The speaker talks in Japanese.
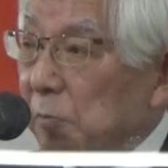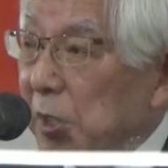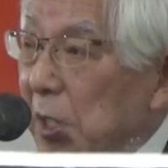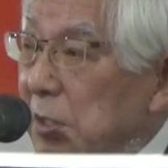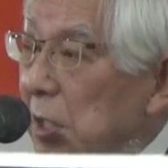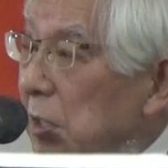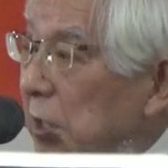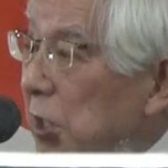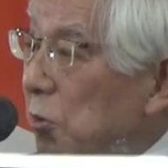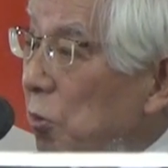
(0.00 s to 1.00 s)
皆さん
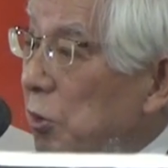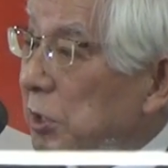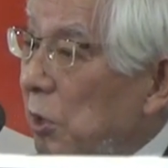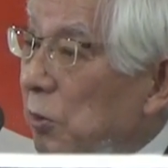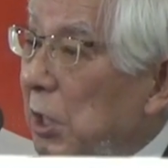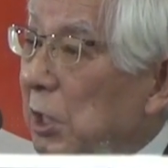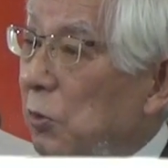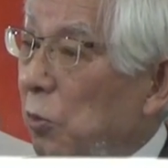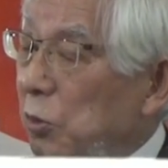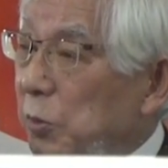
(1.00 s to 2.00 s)
が寄付をしたお
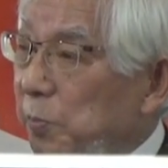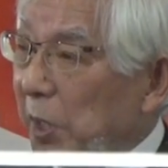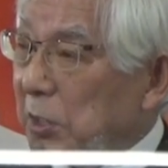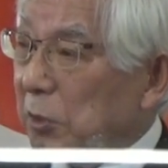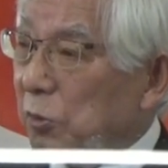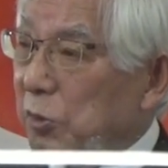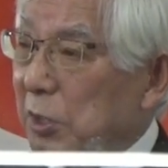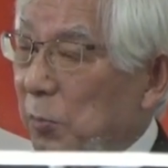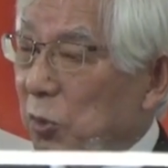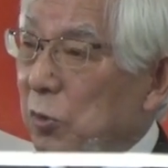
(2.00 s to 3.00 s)
金の50%
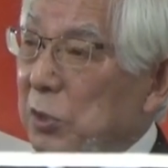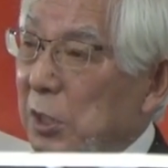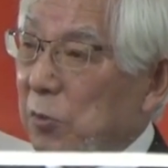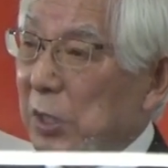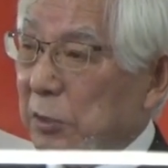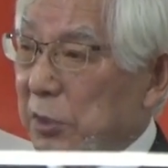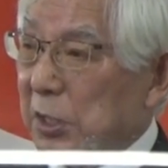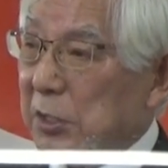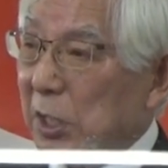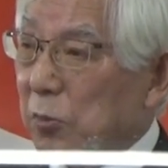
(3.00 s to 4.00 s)
しか戻ってこなく
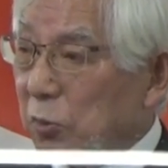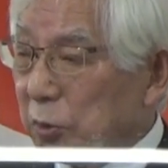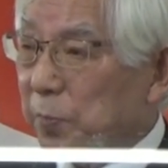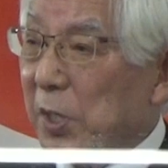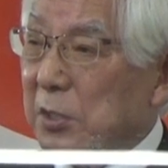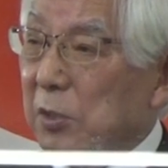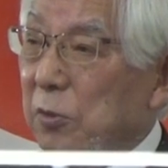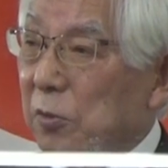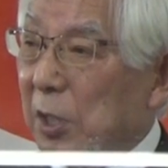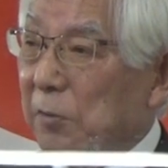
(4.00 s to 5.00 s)
てですねあと
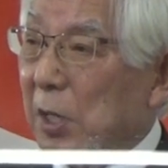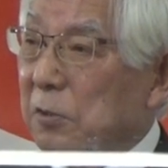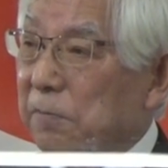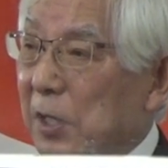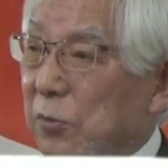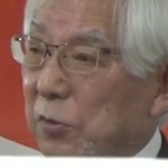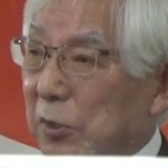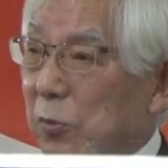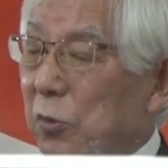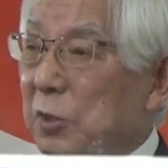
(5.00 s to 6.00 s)
50%はワールドファンドっ
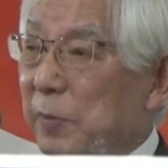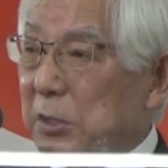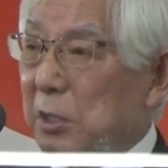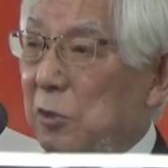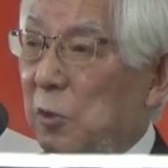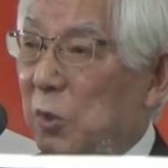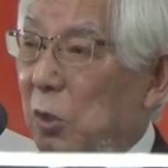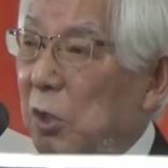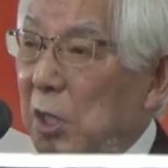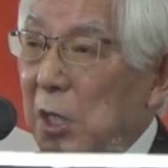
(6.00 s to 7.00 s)
て残ってますけれど
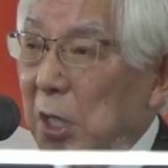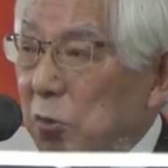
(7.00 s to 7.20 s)
も